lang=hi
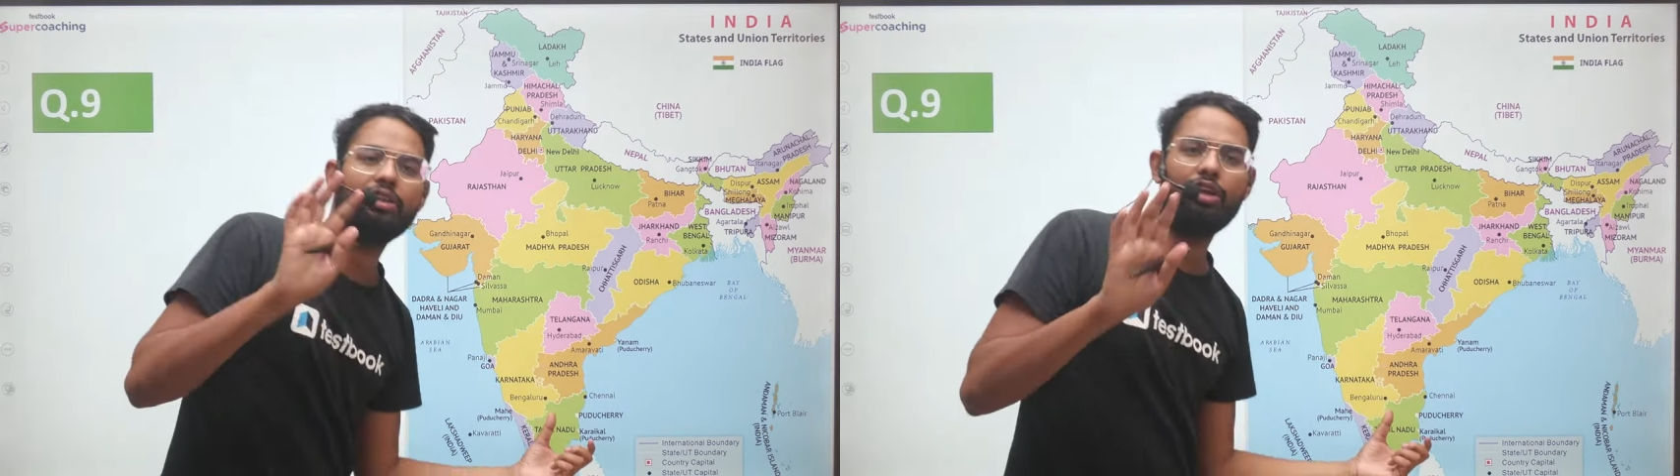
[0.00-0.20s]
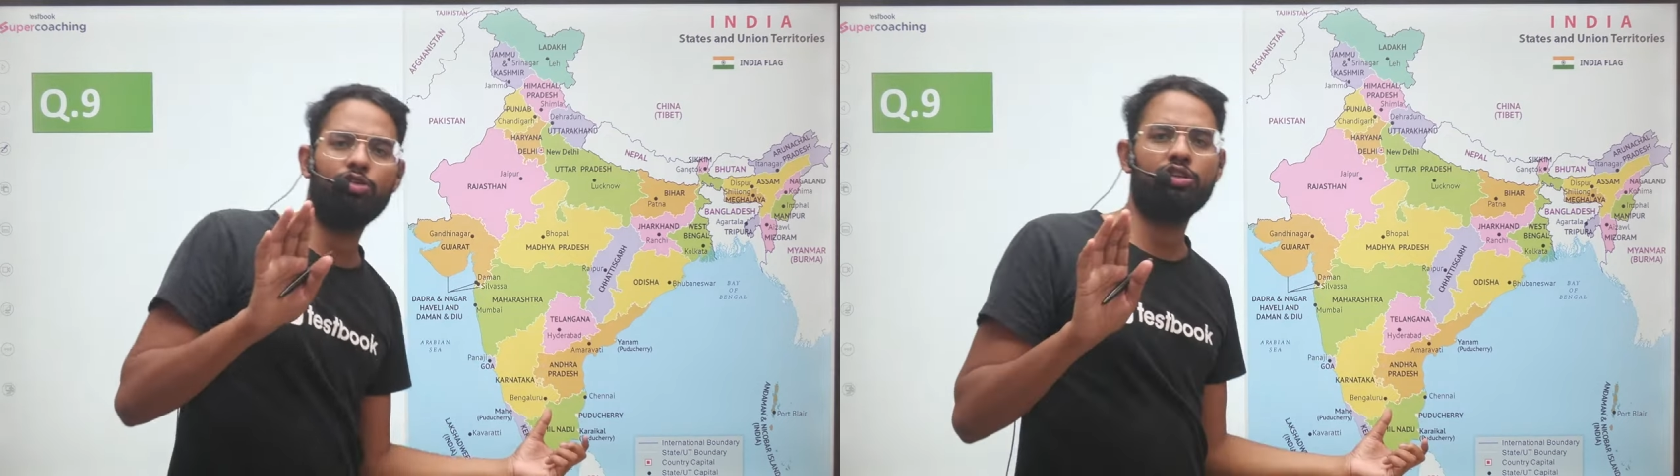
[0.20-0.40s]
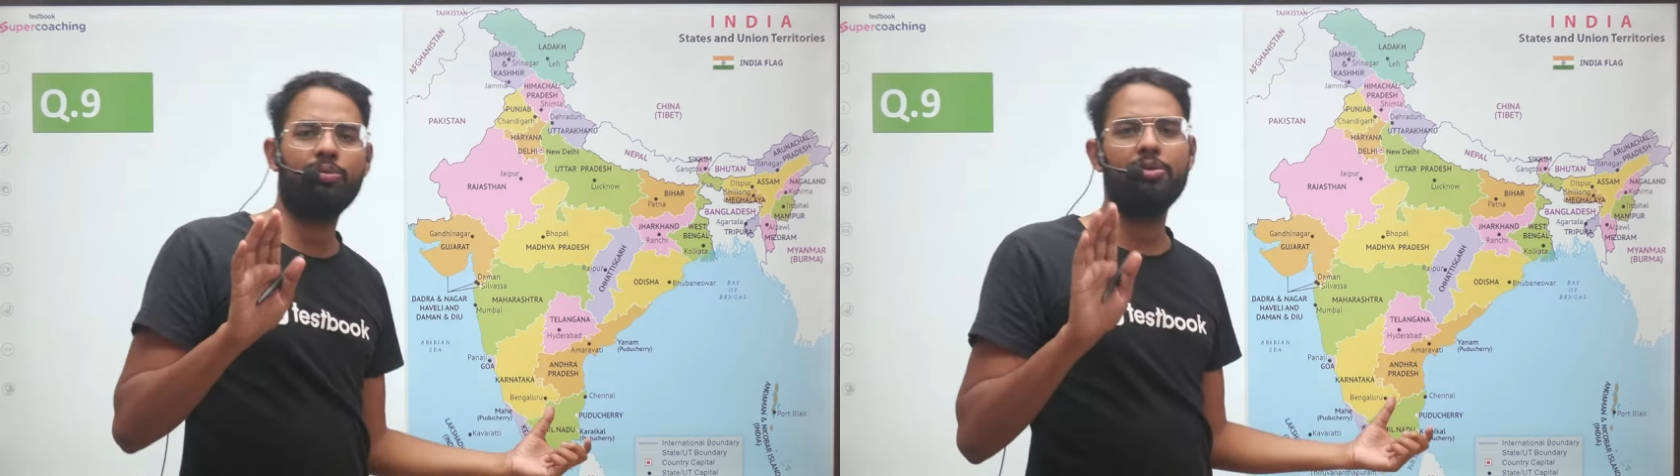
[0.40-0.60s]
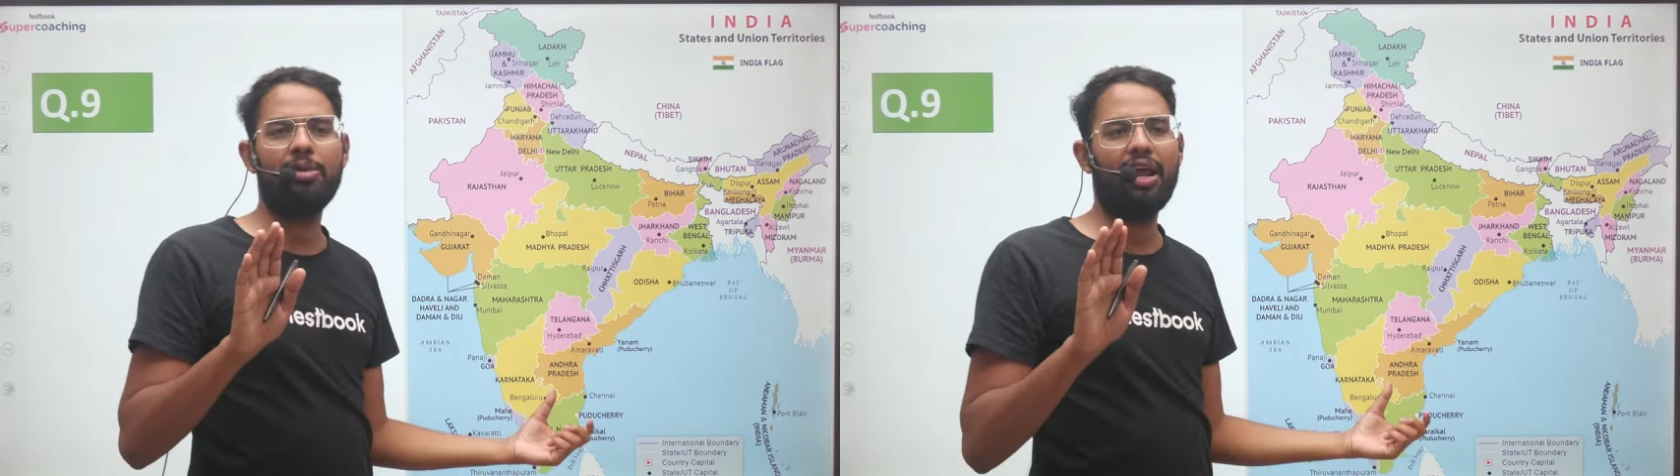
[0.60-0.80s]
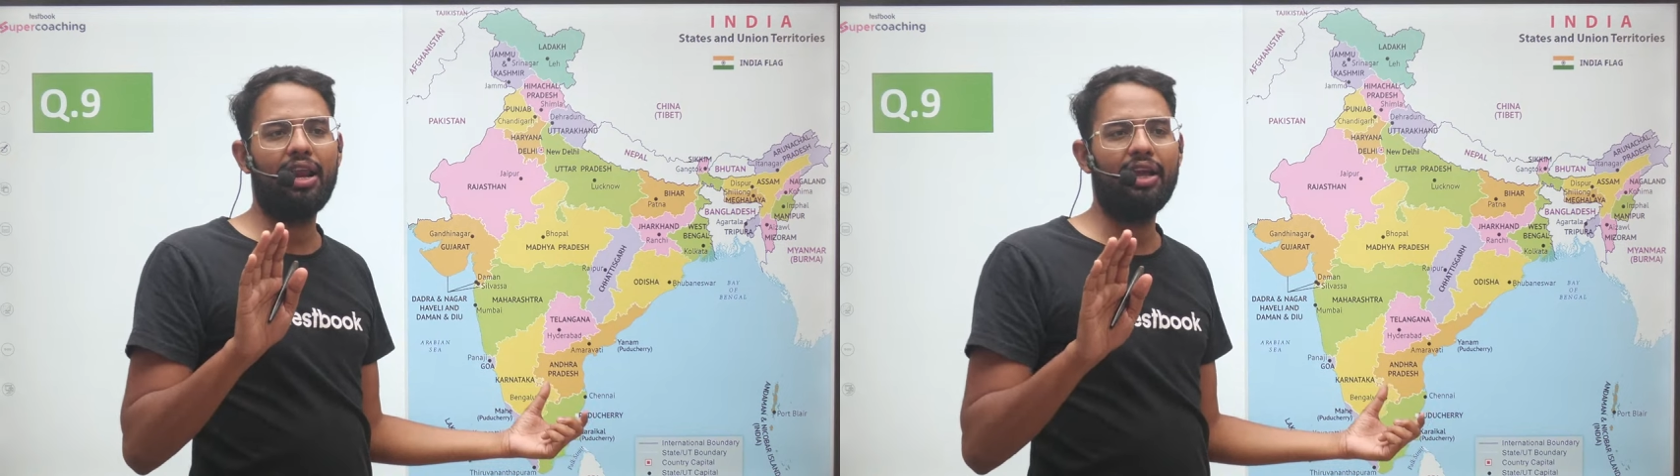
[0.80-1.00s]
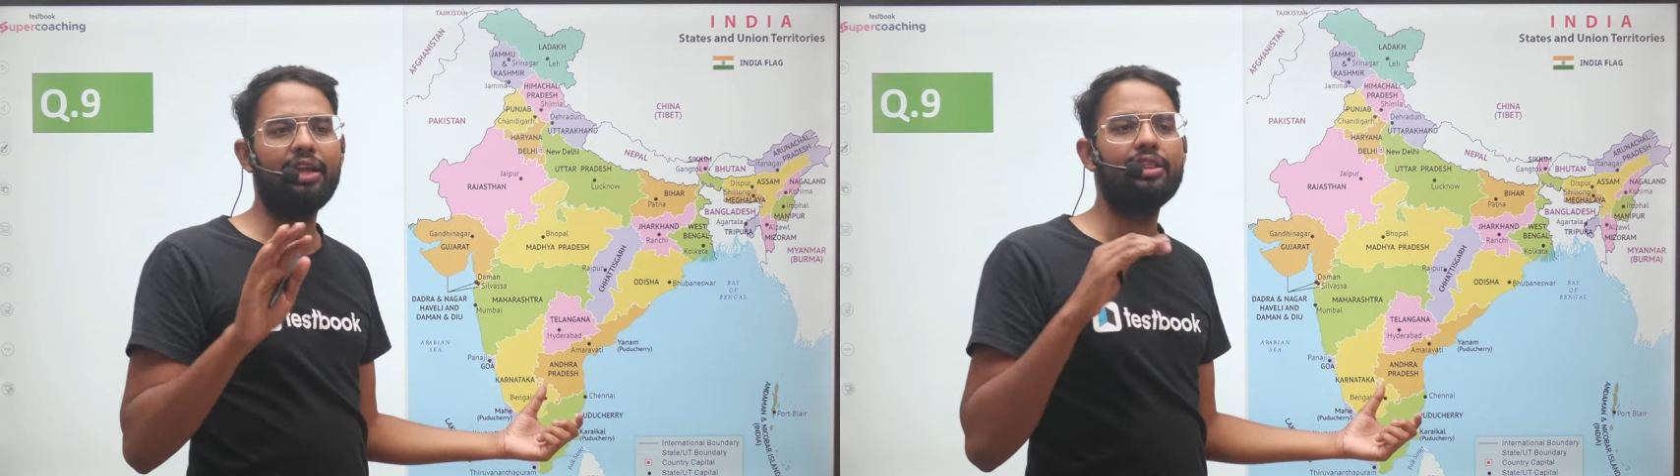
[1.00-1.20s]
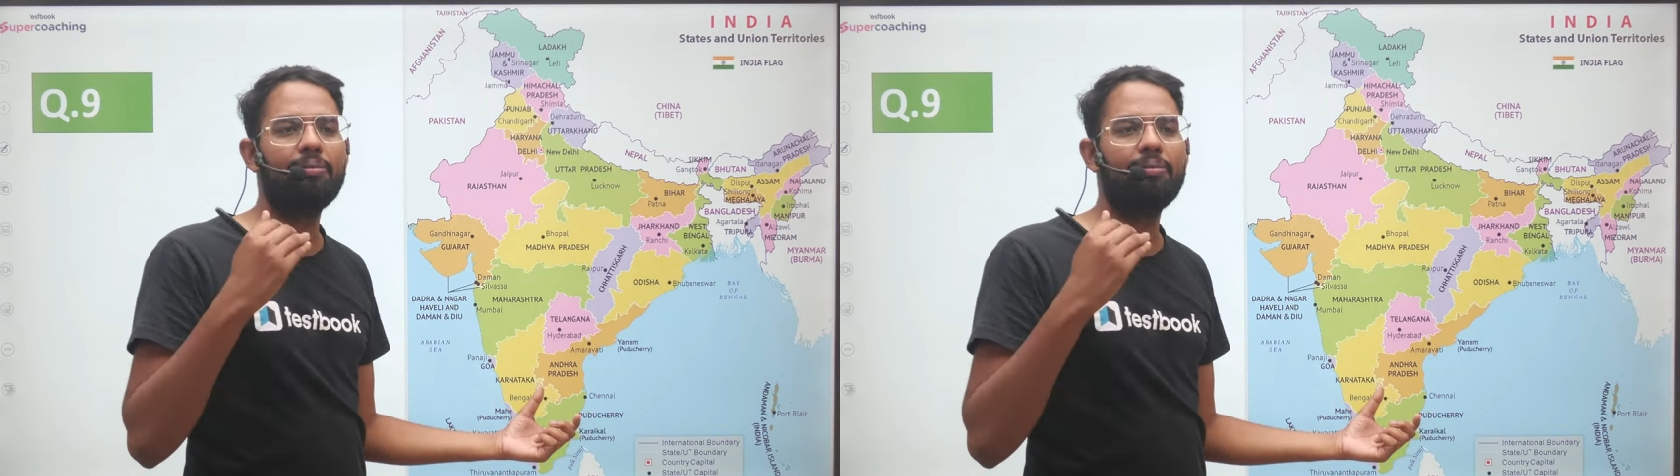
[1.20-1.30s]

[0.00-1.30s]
इतना तो समझ में आ रहा है ना कि